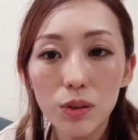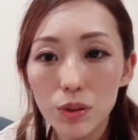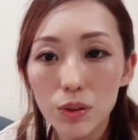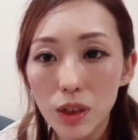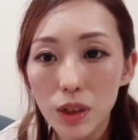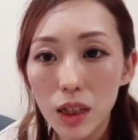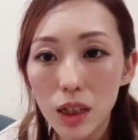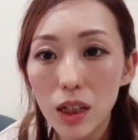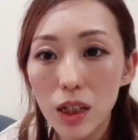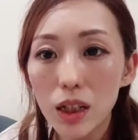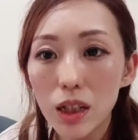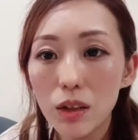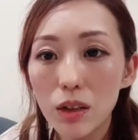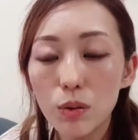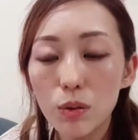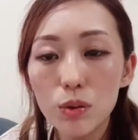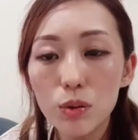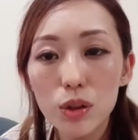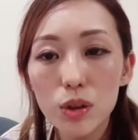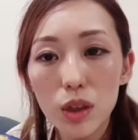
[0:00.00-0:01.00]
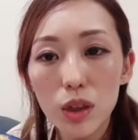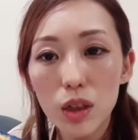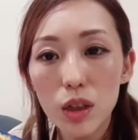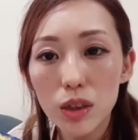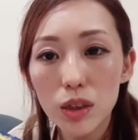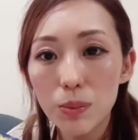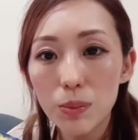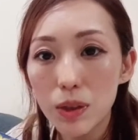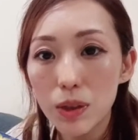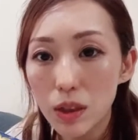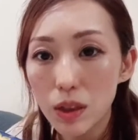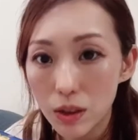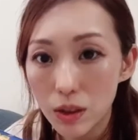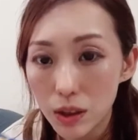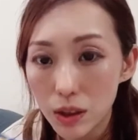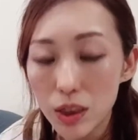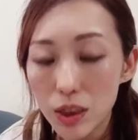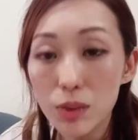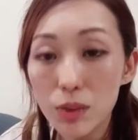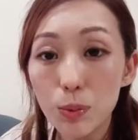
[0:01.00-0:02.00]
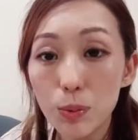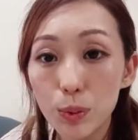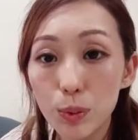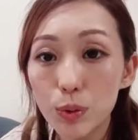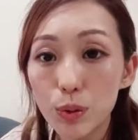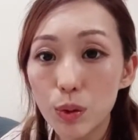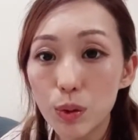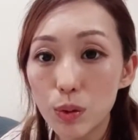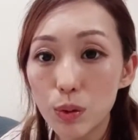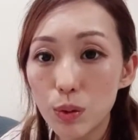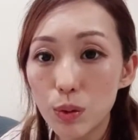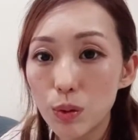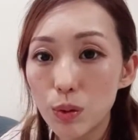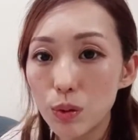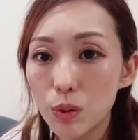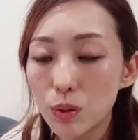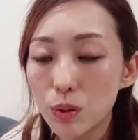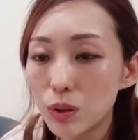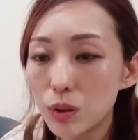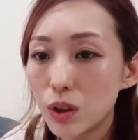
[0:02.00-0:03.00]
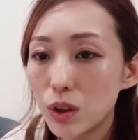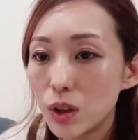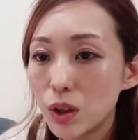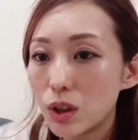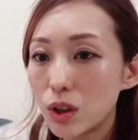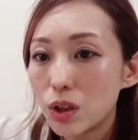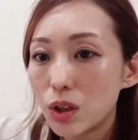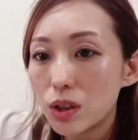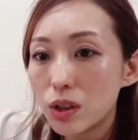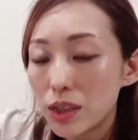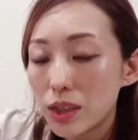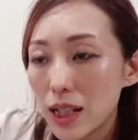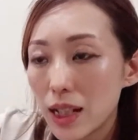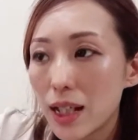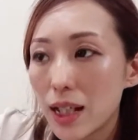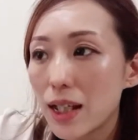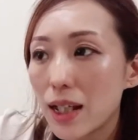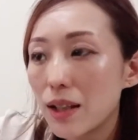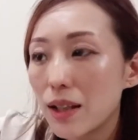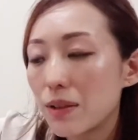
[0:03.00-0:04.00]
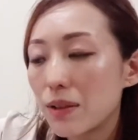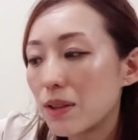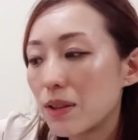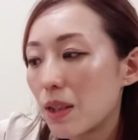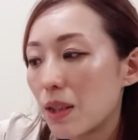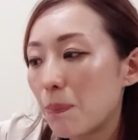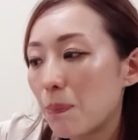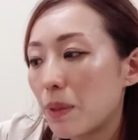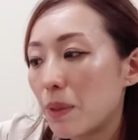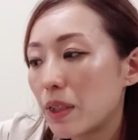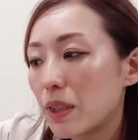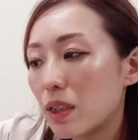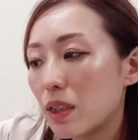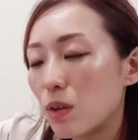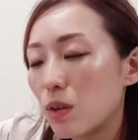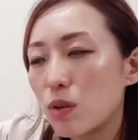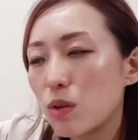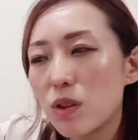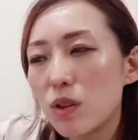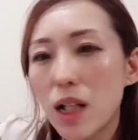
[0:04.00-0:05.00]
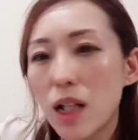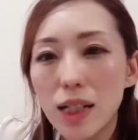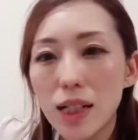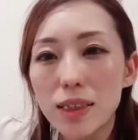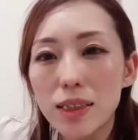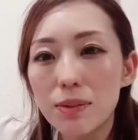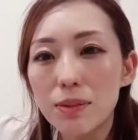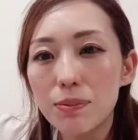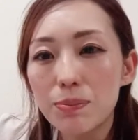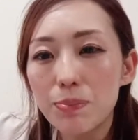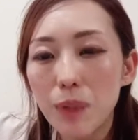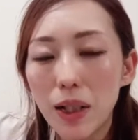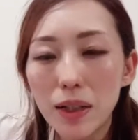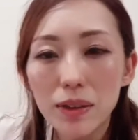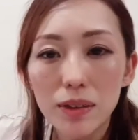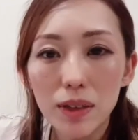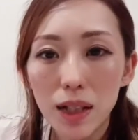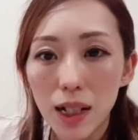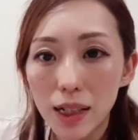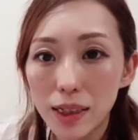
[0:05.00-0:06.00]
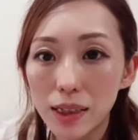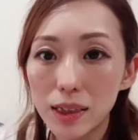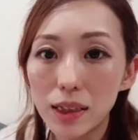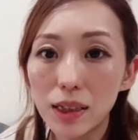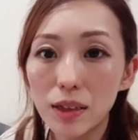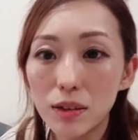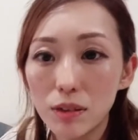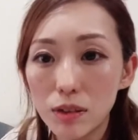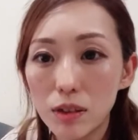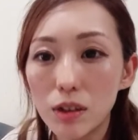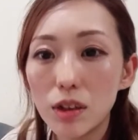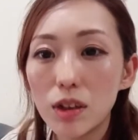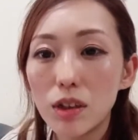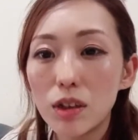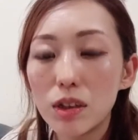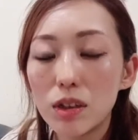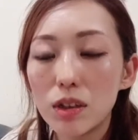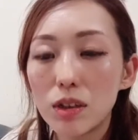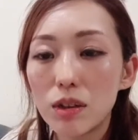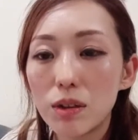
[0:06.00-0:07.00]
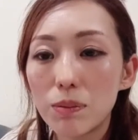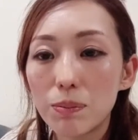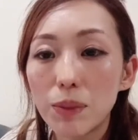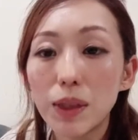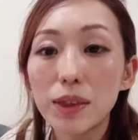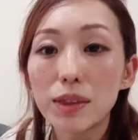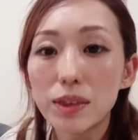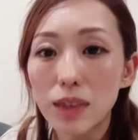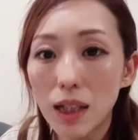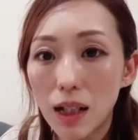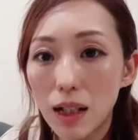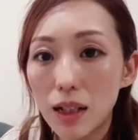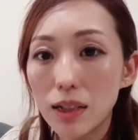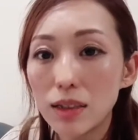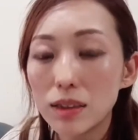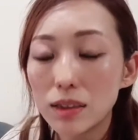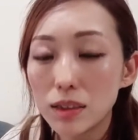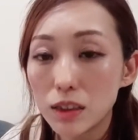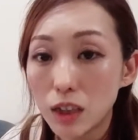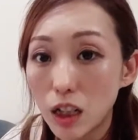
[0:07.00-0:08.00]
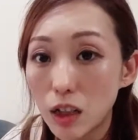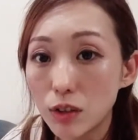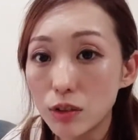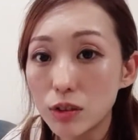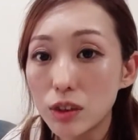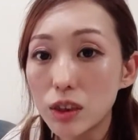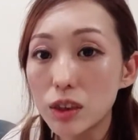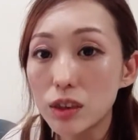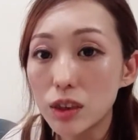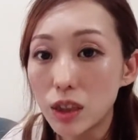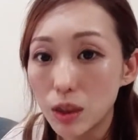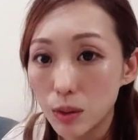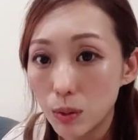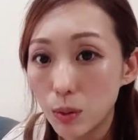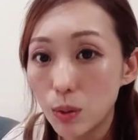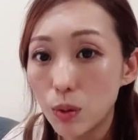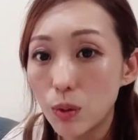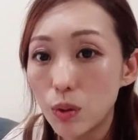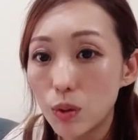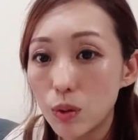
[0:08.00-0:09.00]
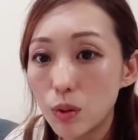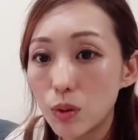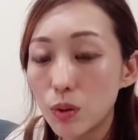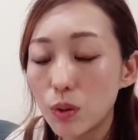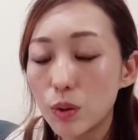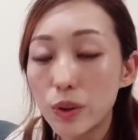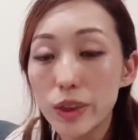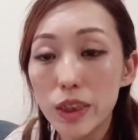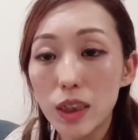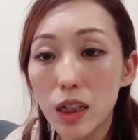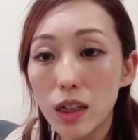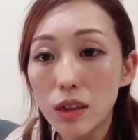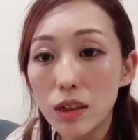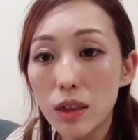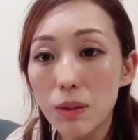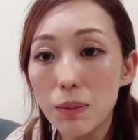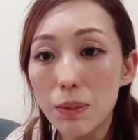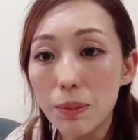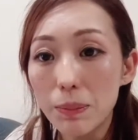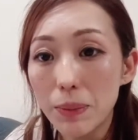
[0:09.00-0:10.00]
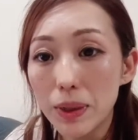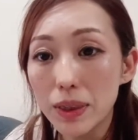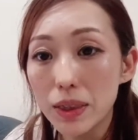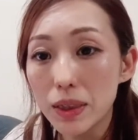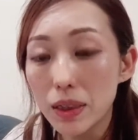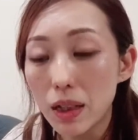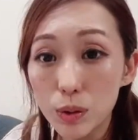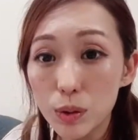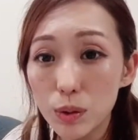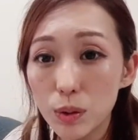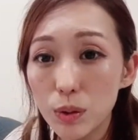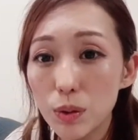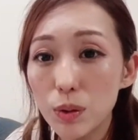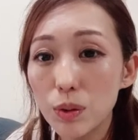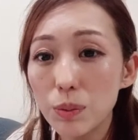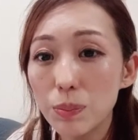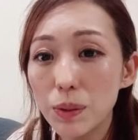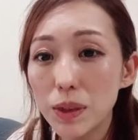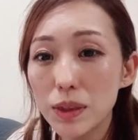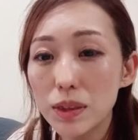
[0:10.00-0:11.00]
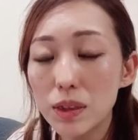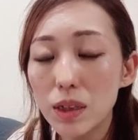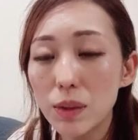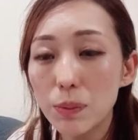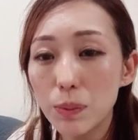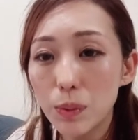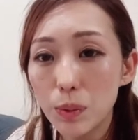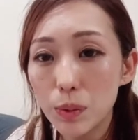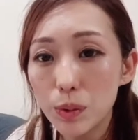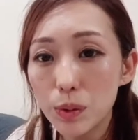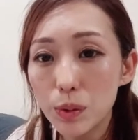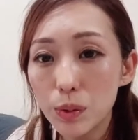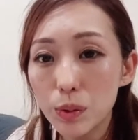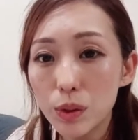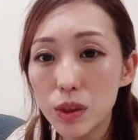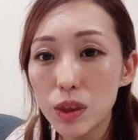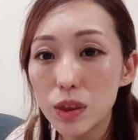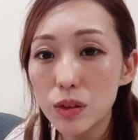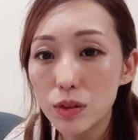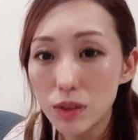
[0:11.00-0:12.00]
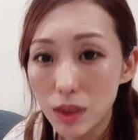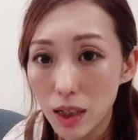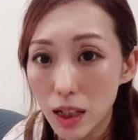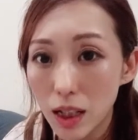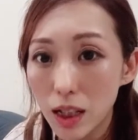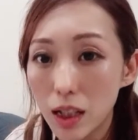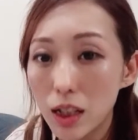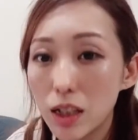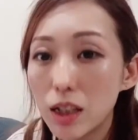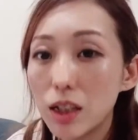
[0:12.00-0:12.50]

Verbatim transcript: でこっち初めてかないつも袋の方でやっぱり6か8パック入ってるパスタ買うんですけどこっち買ってみましたそこのパスタも本当美味しくて